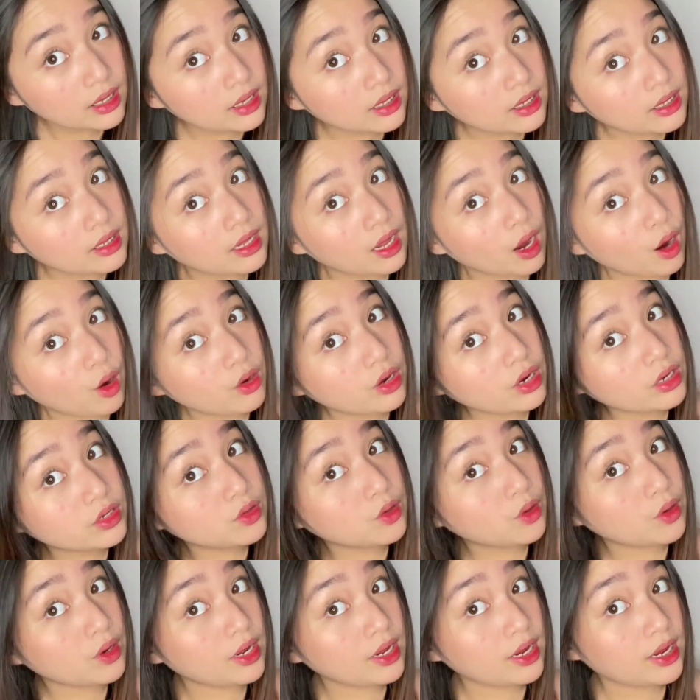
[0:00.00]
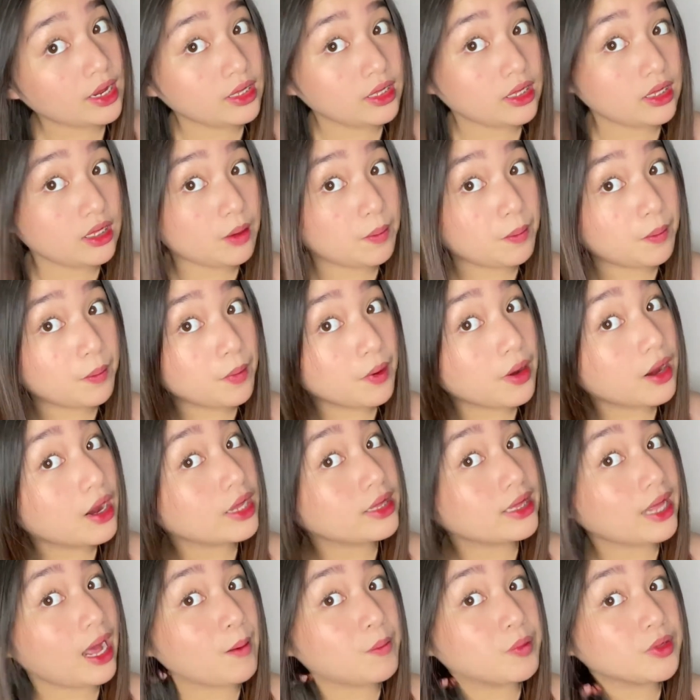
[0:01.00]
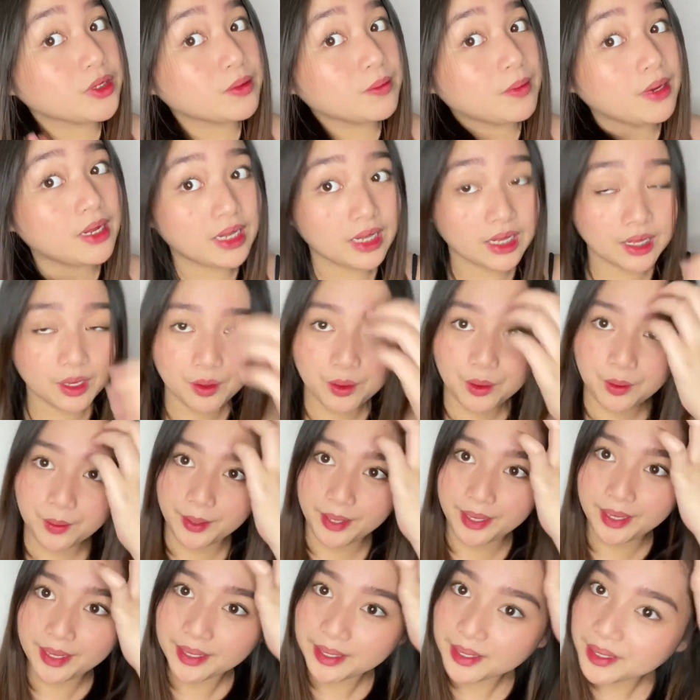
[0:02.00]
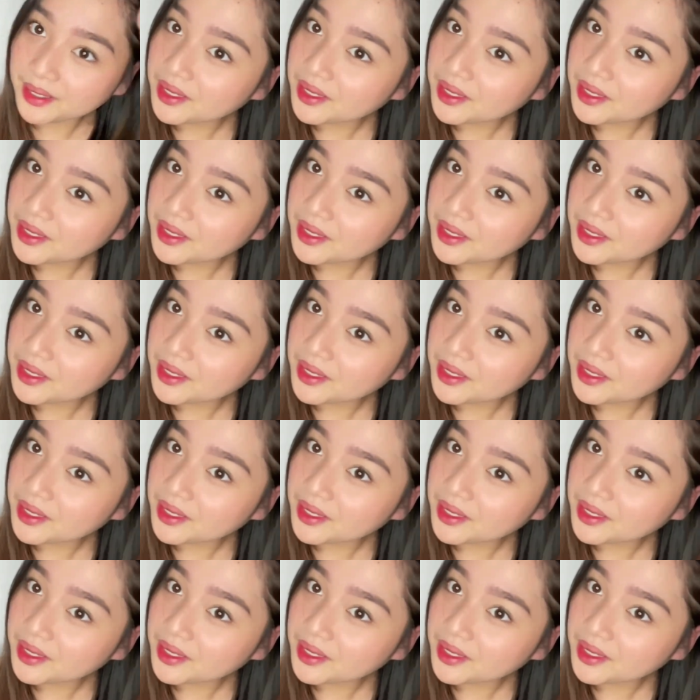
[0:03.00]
Hindi ako nagsuklay kanina katapos maligo eh.